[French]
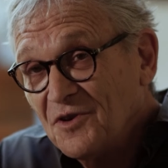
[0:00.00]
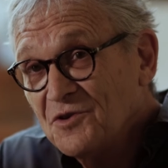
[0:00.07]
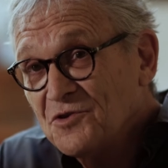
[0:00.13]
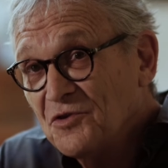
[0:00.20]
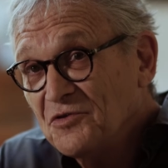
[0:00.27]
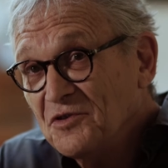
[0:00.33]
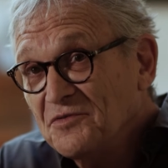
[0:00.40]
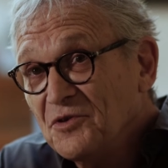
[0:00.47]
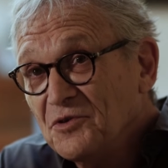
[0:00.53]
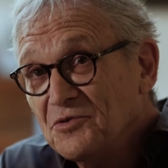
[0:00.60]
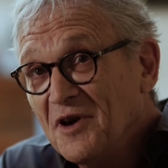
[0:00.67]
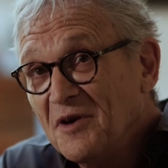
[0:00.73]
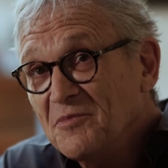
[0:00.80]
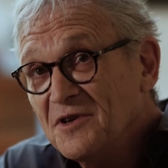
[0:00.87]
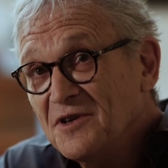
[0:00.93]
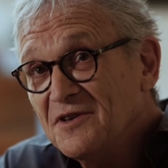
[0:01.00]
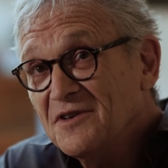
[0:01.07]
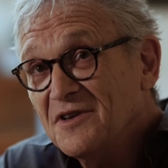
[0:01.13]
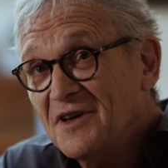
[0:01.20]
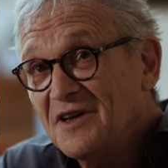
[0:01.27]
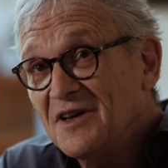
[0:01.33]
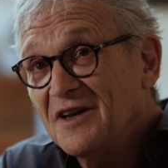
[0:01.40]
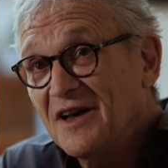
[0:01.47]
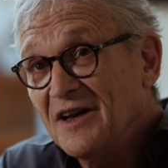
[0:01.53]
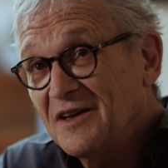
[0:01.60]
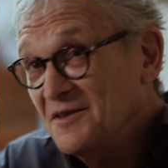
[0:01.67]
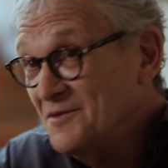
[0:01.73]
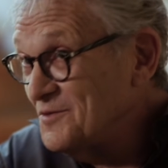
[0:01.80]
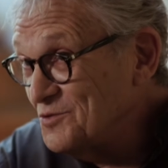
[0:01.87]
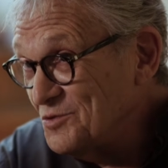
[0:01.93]
je suis devenu ami
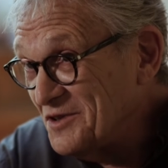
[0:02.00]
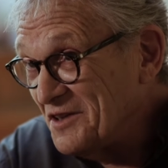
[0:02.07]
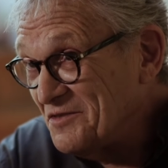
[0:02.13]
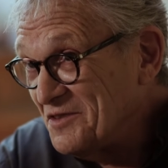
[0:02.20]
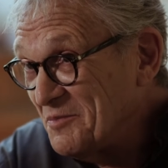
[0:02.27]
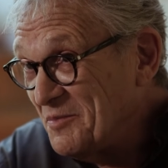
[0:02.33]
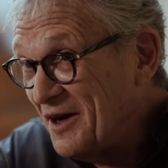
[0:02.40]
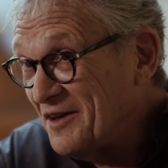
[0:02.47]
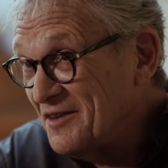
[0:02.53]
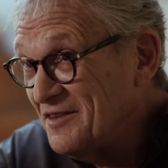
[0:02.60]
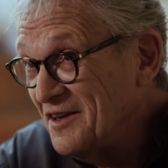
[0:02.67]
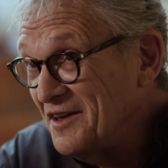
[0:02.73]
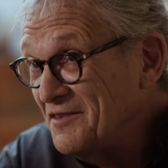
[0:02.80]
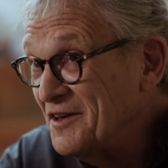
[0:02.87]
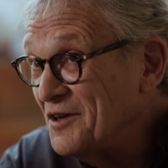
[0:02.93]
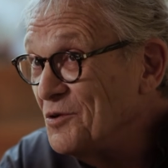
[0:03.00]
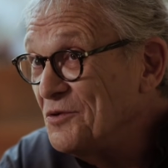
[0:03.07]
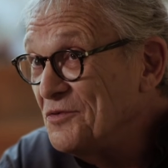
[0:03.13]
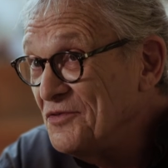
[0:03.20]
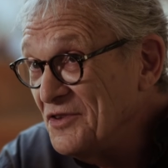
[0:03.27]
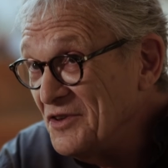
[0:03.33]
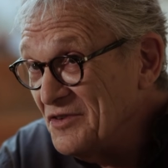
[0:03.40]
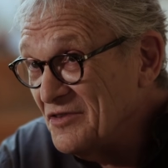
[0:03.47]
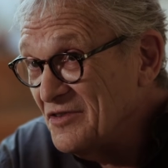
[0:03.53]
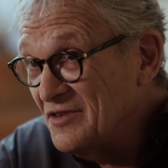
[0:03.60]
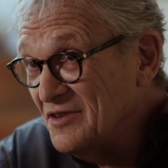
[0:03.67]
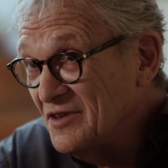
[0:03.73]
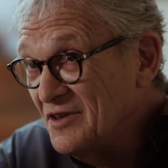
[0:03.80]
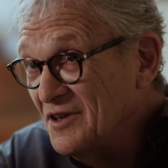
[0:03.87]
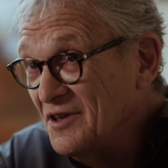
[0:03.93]
tout à fait par hasard avec le
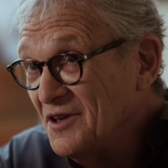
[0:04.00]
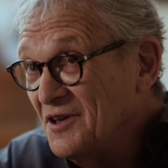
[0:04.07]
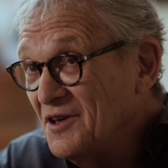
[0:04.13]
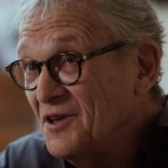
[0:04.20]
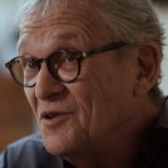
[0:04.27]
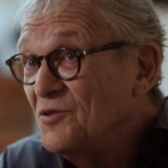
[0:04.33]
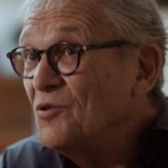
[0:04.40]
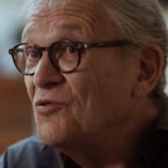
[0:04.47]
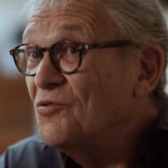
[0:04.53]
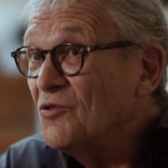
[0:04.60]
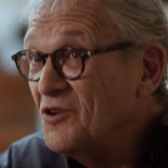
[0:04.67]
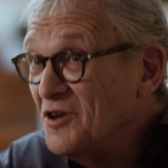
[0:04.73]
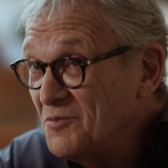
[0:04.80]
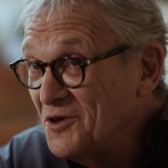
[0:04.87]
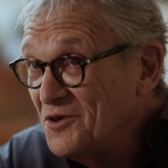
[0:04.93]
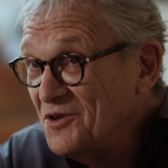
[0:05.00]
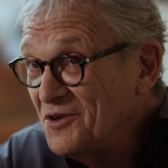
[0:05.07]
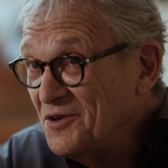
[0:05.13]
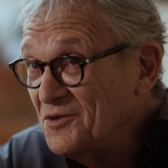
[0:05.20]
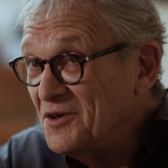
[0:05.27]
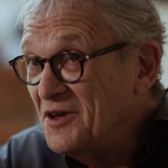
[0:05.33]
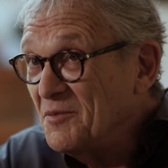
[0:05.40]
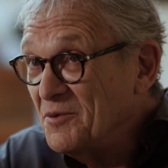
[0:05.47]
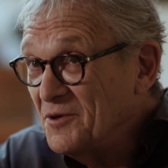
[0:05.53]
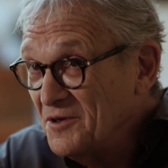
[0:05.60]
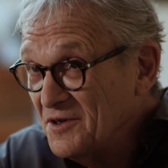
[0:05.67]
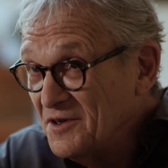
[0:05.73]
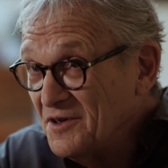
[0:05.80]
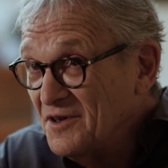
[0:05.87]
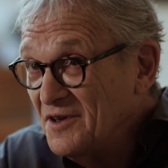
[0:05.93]
fils de son commandant de
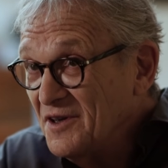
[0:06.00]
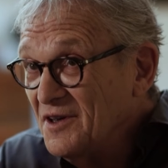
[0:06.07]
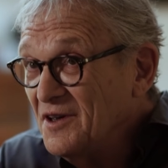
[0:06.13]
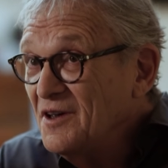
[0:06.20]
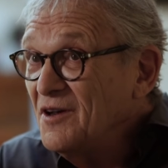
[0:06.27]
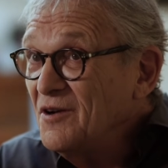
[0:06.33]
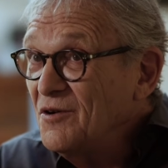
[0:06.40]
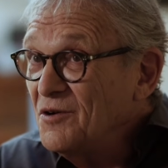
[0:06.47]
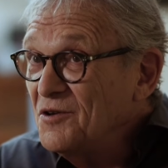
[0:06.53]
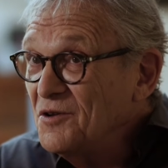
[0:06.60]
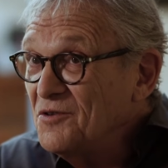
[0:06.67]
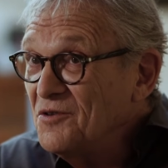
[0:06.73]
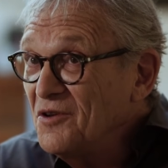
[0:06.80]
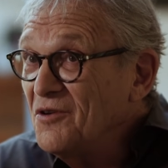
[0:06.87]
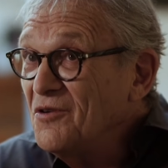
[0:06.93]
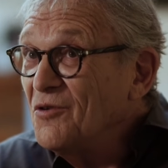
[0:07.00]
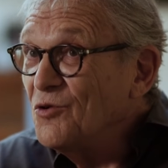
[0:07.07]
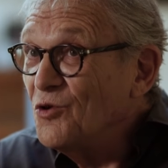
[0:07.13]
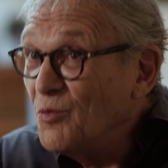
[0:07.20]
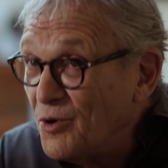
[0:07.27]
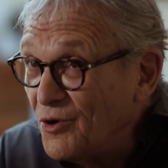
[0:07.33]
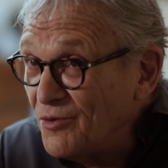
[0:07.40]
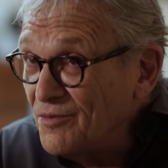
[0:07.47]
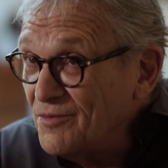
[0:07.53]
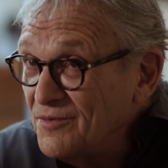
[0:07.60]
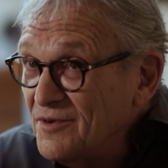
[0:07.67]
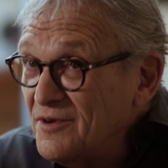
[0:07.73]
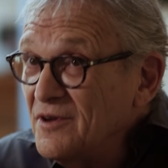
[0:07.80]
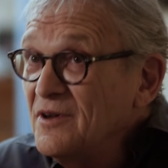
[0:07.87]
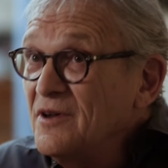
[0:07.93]
l'époque, le lieutenant Leblon,
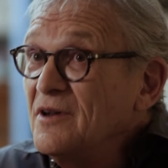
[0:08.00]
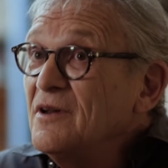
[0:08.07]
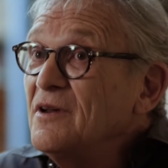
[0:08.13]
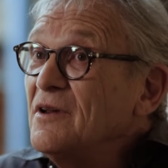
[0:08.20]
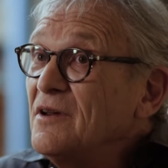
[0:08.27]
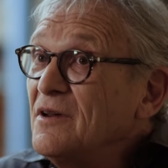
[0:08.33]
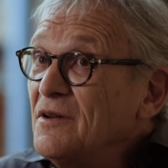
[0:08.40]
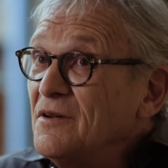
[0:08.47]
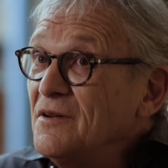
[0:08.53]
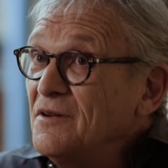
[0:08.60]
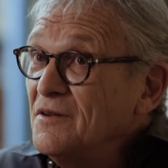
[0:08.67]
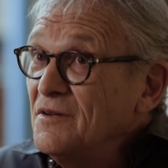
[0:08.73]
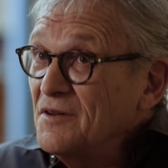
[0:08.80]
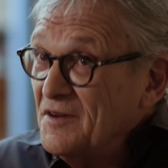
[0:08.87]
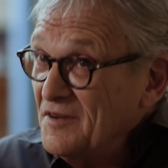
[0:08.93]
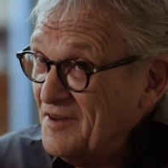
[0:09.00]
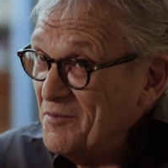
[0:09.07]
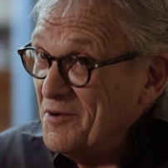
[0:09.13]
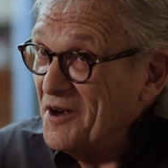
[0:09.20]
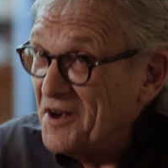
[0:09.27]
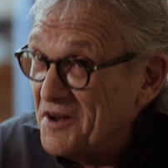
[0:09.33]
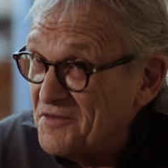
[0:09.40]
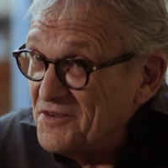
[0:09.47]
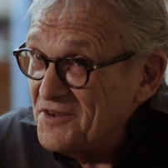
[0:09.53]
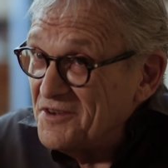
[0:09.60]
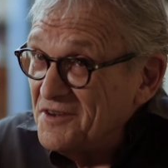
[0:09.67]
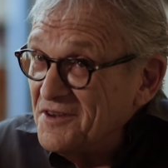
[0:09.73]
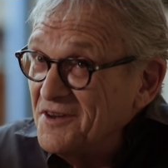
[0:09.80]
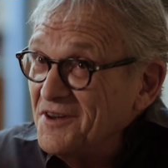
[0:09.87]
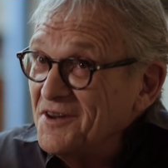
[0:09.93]
euh, qui s'appelait
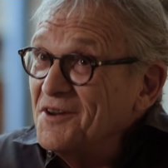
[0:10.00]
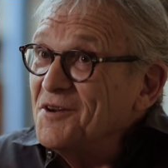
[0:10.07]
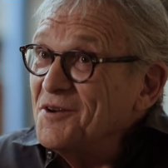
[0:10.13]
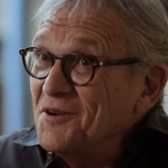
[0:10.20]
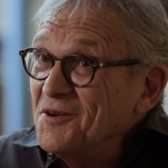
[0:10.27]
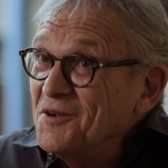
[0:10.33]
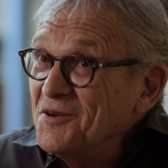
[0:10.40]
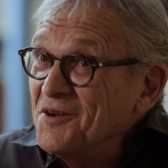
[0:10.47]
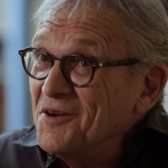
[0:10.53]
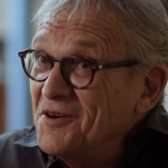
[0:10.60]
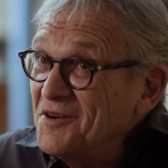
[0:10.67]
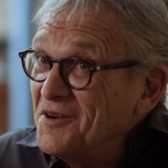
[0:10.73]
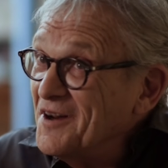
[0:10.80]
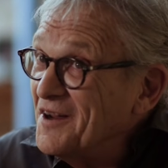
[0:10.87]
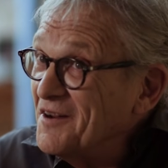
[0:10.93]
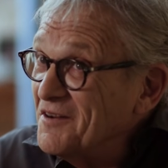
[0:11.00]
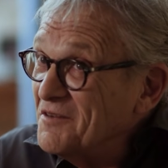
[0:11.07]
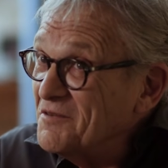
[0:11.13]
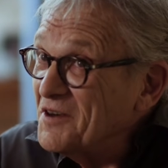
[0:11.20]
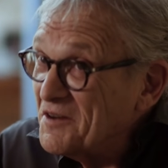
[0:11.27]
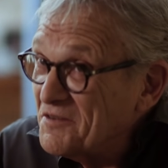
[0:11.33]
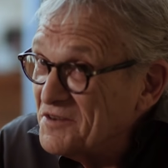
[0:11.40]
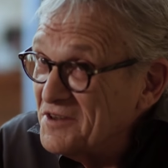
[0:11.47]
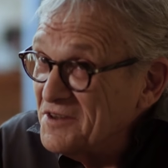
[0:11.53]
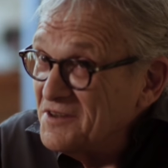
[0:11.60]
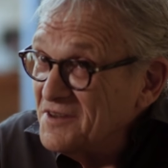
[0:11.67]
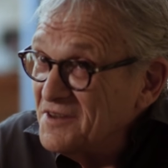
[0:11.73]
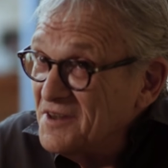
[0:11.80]
Lévy euh, dans la vraie vie,